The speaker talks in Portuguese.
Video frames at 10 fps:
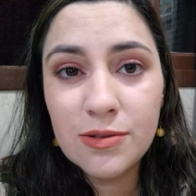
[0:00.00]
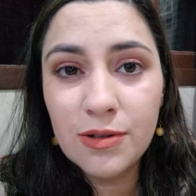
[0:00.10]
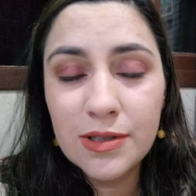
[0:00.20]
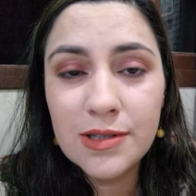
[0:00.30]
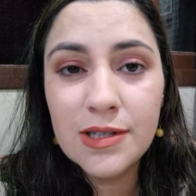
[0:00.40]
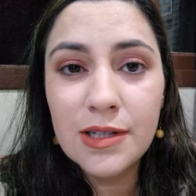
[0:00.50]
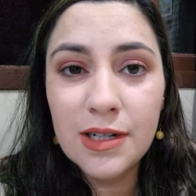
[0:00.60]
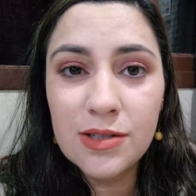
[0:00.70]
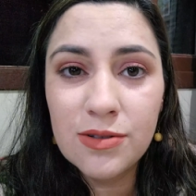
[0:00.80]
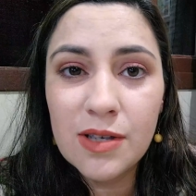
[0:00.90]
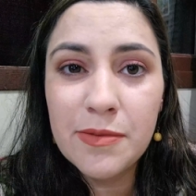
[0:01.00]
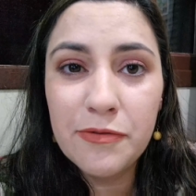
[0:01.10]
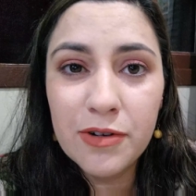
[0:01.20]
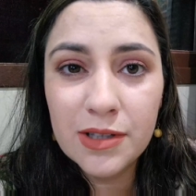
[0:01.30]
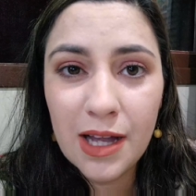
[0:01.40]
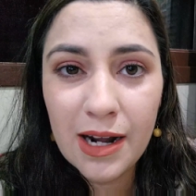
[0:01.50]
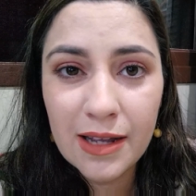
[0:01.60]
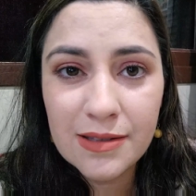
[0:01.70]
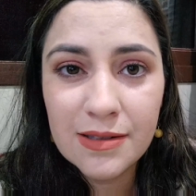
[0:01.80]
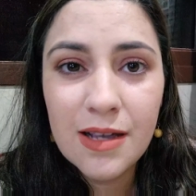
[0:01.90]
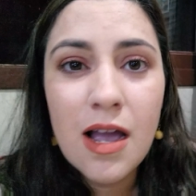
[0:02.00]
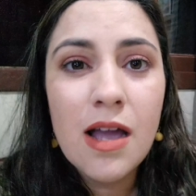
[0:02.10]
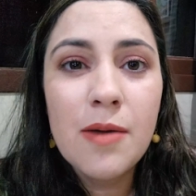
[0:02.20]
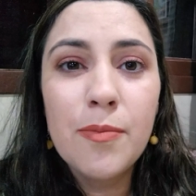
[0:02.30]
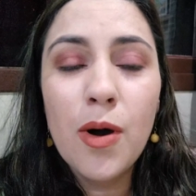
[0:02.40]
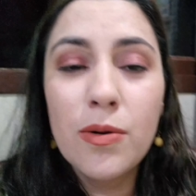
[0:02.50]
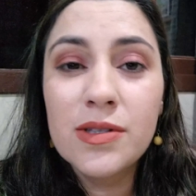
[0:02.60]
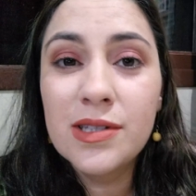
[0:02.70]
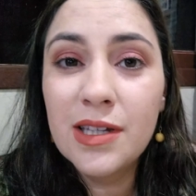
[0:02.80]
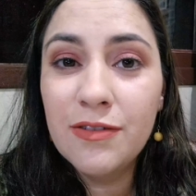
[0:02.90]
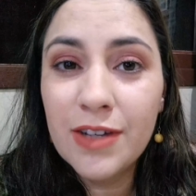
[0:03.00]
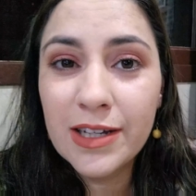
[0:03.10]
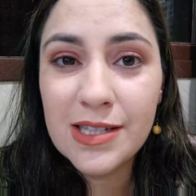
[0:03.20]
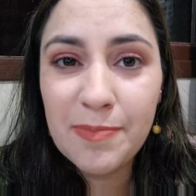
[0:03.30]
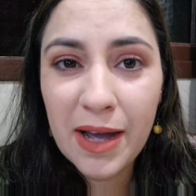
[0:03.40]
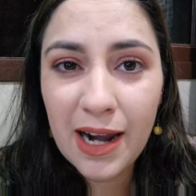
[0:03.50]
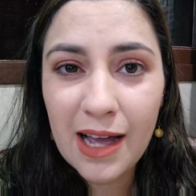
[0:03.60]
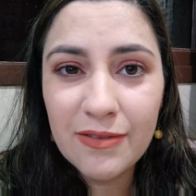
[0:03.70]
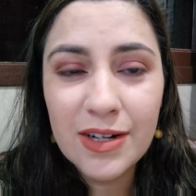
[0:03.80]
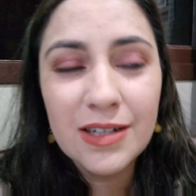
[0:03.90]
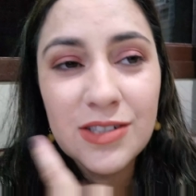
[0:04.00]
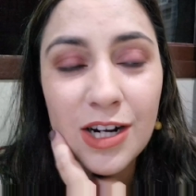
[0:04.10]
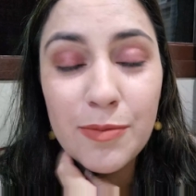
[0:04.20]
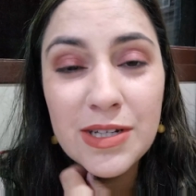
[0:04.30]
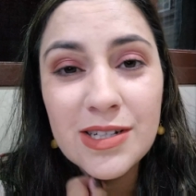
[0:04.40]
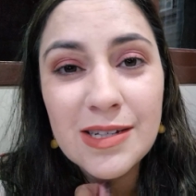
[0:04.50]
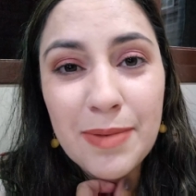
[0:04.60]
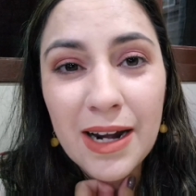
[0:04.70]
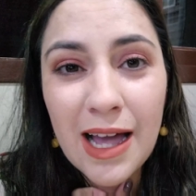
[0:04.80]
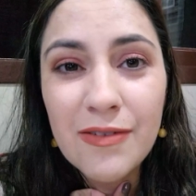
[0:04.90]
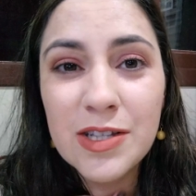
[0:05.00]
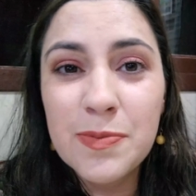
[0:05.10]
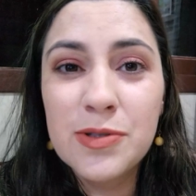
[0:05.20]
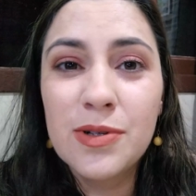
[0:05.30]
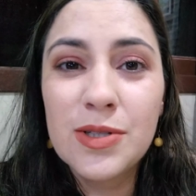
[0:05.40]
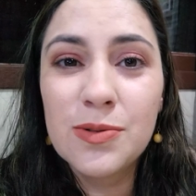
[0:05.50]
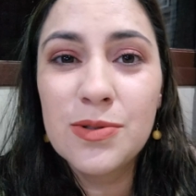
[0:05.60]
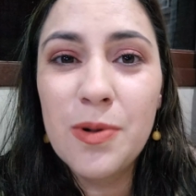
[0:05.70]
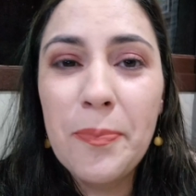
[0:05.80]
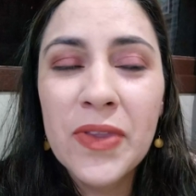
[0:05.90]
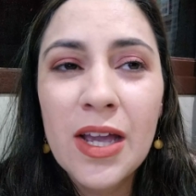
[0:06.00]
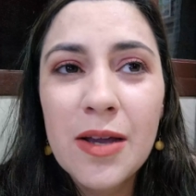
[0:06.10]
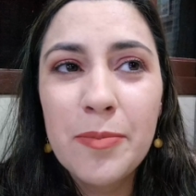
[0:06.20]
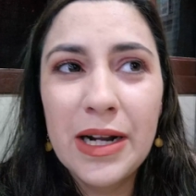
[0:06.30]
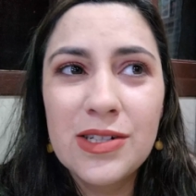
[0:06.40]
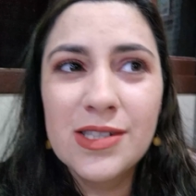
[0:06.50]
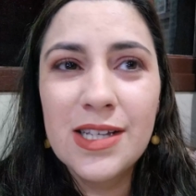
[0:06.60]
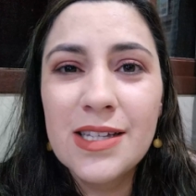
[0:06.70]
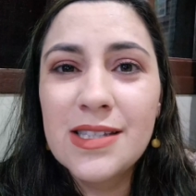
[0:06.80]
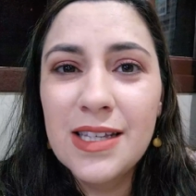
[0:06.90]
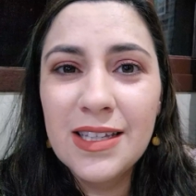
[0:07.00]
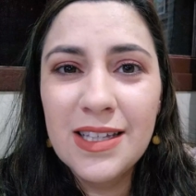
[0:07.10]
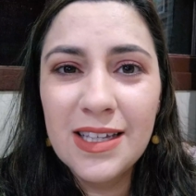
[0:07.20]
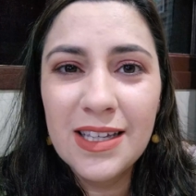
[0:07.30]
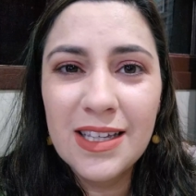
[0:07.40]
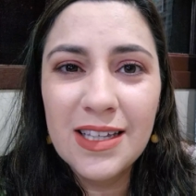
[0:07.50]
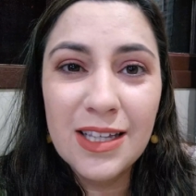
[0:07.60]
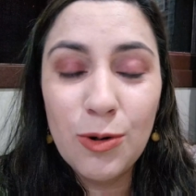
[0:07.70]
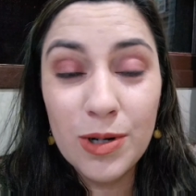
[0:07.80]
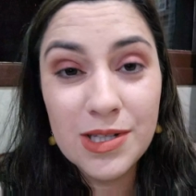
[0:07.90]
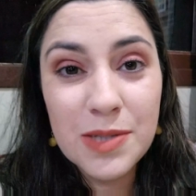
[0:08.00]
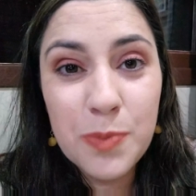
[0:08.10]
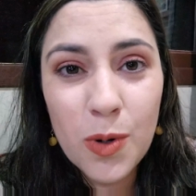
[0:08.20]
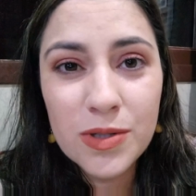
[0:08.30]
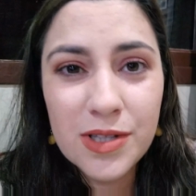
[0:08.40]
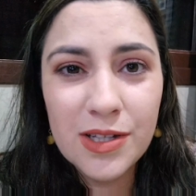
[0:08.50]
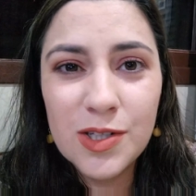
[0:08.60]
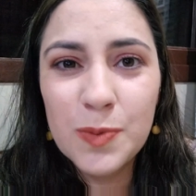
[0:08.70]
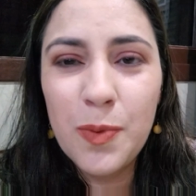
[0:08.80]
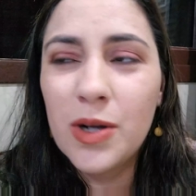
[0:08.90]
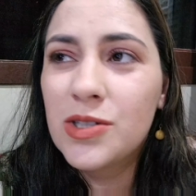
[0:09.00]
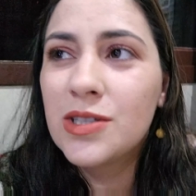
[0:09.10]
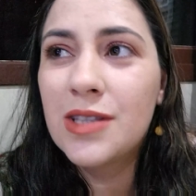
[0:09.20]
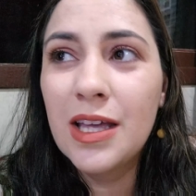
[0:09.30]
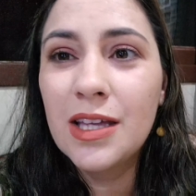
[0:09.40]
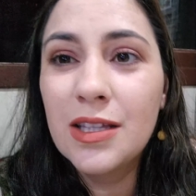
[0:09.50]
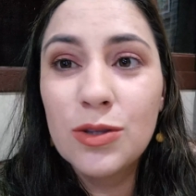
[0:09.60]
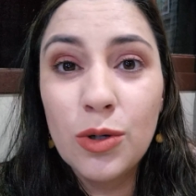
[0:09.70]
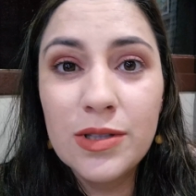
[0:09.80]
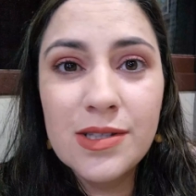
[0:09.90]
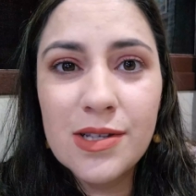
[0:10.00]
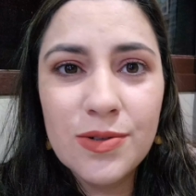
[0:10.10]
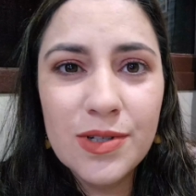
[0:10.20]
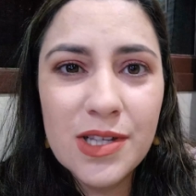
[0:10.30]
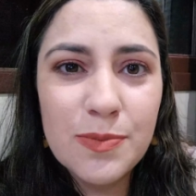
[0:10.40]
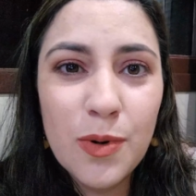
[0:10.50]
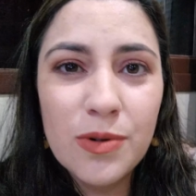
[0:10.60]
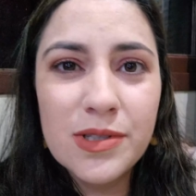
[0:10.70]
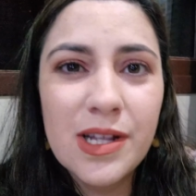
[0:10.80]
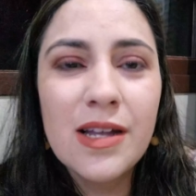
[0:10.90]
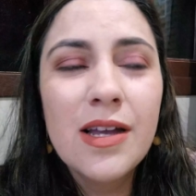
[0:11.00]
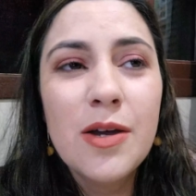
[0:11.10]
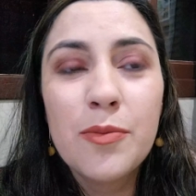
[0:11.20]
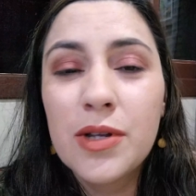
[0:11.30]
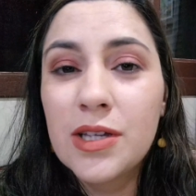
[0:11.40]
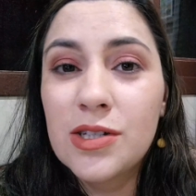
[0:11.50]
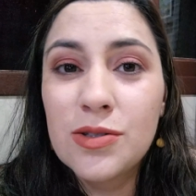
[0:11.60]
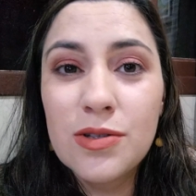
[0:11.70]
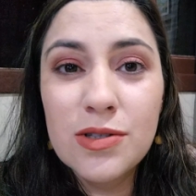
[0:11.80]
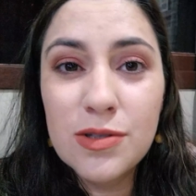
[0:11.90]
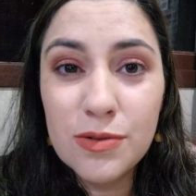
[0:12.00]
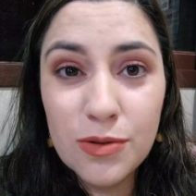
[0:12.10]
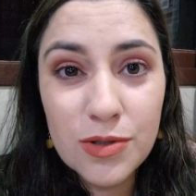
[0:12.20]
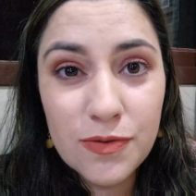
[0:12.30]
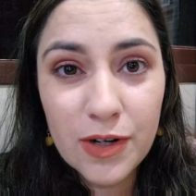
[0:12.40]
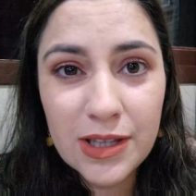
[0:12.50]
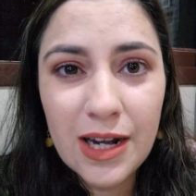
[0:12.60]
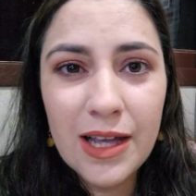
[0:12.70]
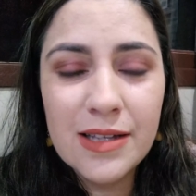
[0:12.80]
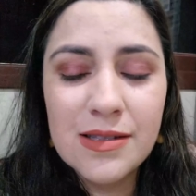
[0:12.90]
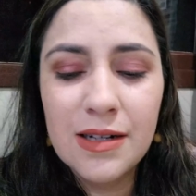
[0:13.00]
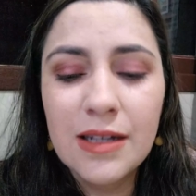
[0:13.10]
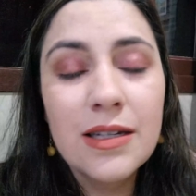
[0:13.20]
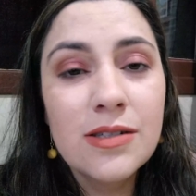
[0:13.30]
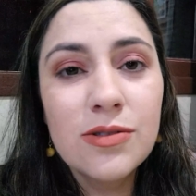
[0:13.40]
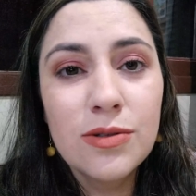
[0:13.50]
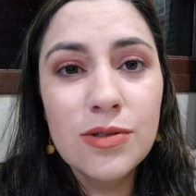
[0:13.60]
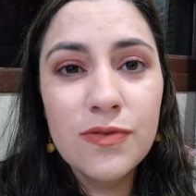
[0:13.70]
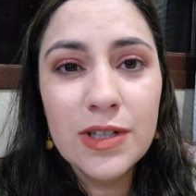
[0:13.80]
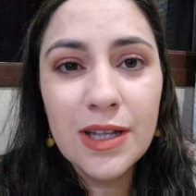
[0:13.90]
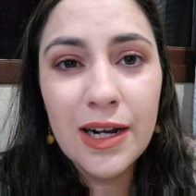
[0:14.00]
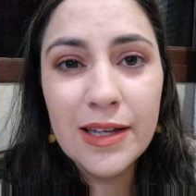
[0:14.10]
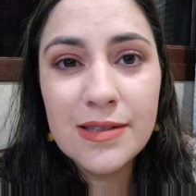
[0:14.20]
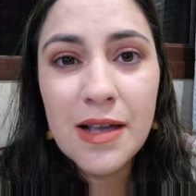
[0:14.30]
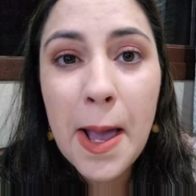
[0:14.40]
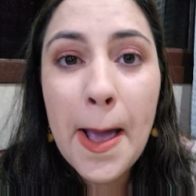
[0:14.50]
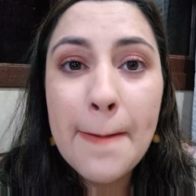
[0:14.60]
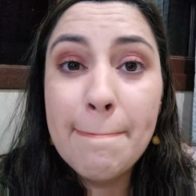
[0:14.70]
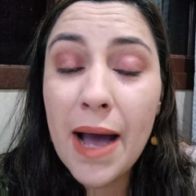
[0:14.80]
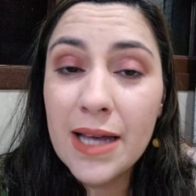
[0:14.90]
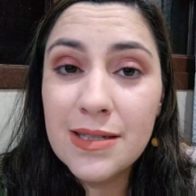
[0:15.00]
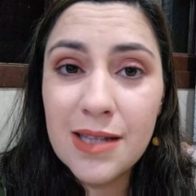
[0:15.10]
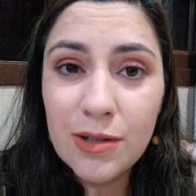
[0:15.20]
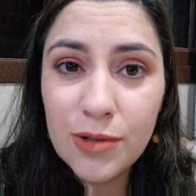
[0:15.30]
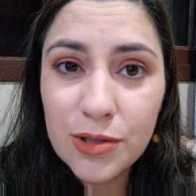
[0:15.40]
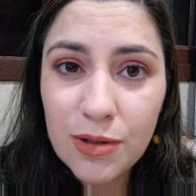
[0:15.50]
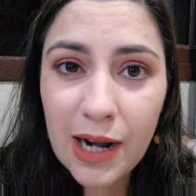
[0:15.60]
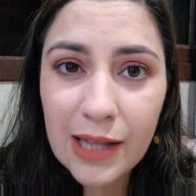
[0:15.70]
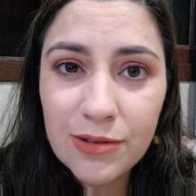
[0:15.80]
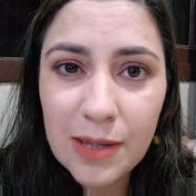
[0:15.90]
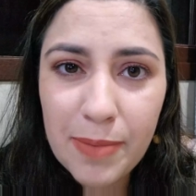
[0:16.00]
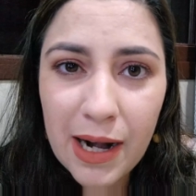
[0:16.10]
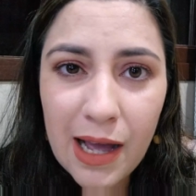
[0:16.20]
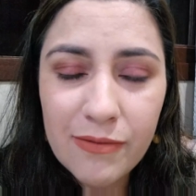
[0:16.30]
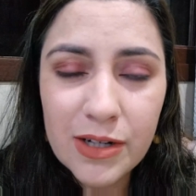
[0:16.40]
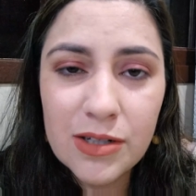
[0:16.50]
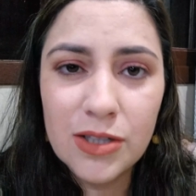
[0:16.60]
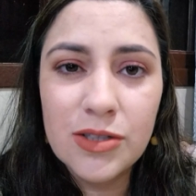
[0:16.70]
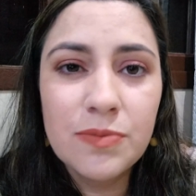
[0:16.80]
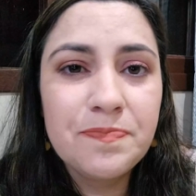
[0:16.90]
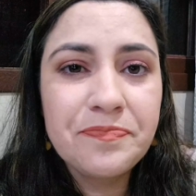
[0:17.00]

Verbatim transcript: as coisas em Cristo que me fortalece". Bom, o que significa essa palavra? Geralmente essa palavra as pessoas usam para dizer assim que em coisas boas que a gente pode ter todas as coisas boas, né? Porque Jesus nos fortalece, né? Cristo nos fortalece. Mas tem o outro lado da palavra, gente.